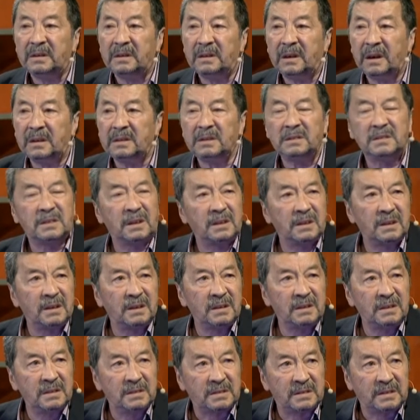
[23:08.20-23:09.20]
Они за
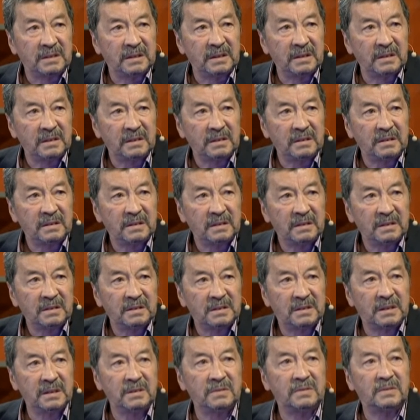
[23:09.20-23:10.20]
границей.
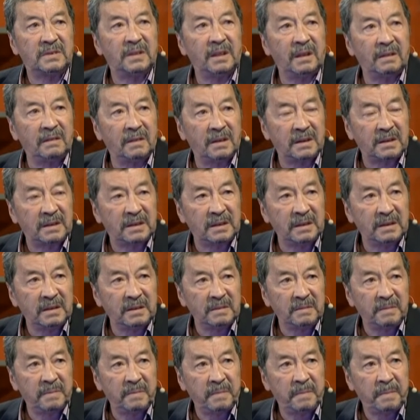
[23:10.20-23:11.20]
Сын в
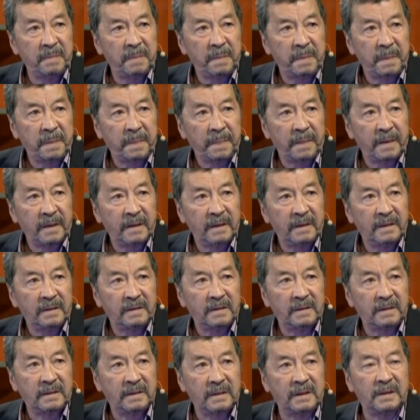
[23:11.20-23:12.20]
Словакии,
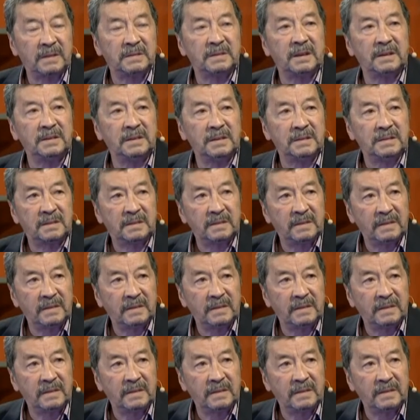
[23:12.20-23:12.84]
гражданин